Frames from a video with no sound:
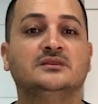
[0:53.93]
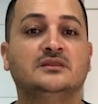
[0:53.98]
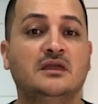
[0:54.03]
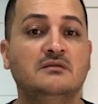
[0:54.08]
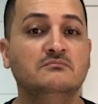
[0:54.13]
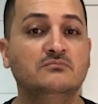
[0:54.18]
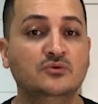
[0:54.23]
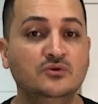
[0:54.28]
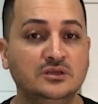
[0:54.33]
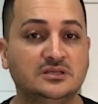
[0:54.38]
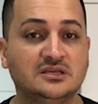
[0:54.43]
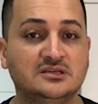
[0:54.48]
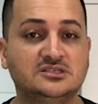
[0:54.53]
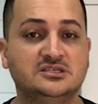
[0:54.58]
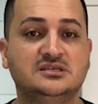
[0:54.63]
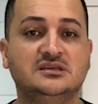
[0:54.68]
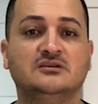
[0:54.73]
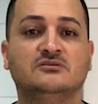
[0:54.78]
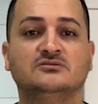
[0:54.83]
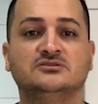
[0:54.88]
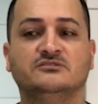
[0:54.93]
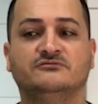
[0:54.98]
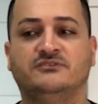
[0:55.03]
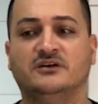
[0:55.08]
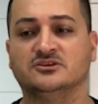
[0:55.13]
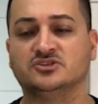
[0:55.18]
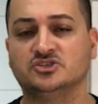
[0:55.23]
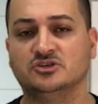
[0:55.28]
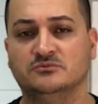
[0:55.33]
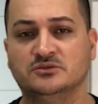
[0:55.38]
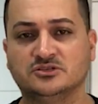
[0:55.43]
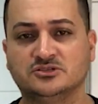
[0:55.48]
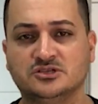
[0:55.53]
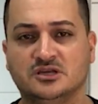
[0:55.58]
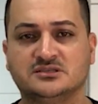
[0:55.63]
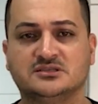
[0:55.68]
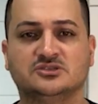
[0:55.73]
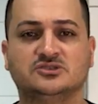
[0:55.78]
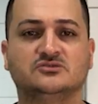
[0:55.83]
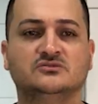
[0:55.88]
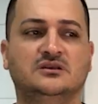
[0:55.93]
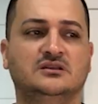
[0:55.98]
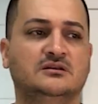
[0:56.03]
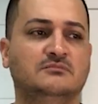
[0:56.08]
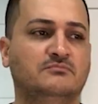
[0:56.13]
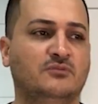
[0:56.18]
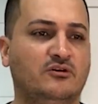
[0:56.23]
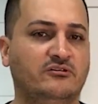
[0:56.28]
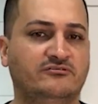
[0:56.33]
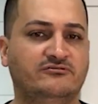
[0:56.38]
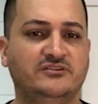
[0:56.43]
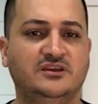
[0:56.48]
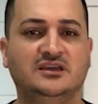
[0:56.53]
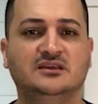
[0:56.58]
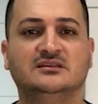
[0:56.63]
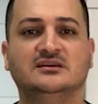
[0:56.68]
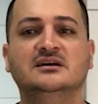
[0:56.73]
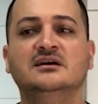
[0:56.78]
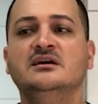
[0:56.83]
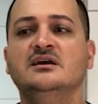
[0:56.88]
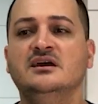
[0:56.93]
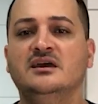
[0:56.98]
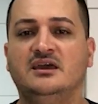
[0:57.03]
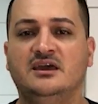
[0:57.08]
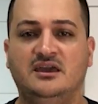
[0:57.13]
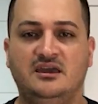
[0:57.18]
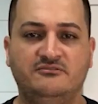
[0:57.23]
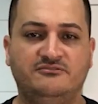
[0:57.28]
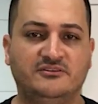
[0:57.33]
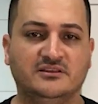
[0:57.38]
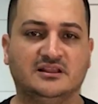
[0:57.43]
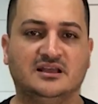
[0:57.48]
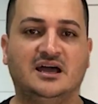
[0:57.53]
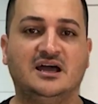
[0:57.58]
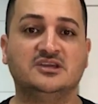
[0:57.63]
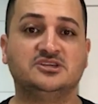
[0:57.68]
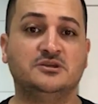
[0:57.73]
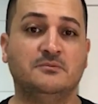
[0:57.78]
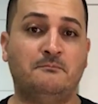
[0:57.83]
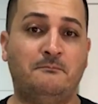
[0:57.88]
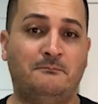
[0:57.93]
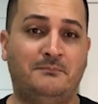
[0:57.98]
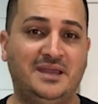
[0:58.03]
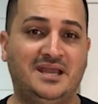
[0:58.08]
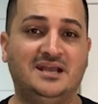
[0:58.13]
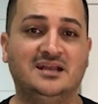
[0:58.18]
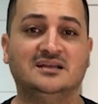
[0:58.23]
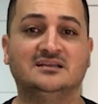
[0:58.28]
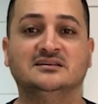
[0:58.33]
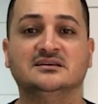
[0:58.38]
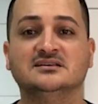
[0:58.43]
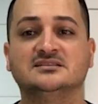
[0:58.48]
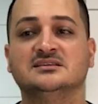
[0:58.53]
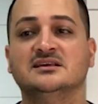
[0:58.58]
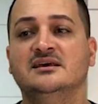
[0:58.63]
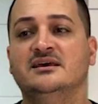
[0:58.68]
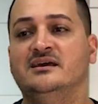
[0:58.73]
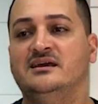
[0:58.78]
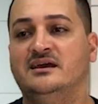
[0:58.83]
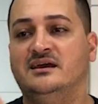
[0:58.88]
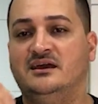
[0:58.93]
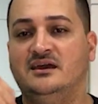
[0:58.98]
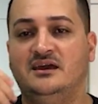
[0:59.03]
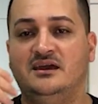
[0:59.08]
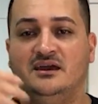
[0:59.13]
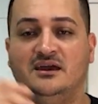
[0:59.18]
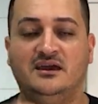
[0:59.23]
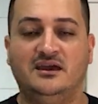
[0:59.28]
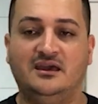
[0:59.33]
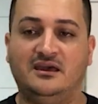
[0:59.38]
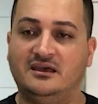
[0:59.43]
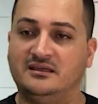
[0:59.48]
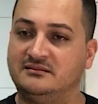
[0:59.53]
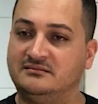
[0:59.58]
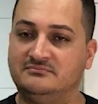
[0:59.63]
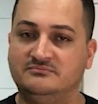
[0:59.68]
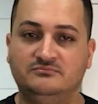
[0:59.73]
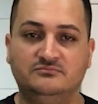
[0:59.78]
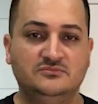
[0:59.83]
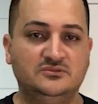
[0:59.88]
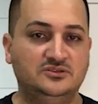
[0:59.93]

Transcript: Tem muita dica onde eu falo sobre desossa suína, bovina, refilagem, perdas, é,